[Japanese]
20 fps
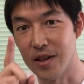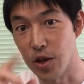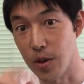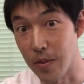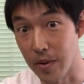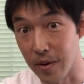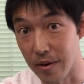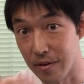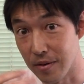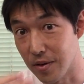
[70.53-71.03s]
え
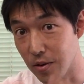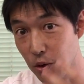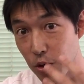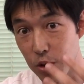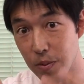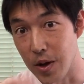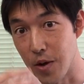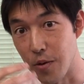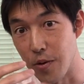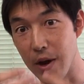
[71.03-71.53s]
ば言
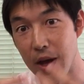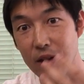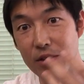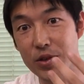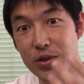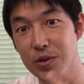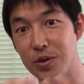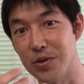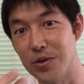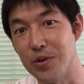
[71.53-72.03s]
葉を練
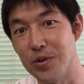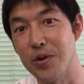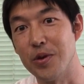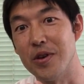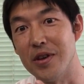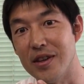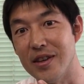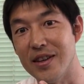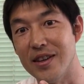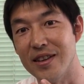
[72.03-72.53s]
習するときに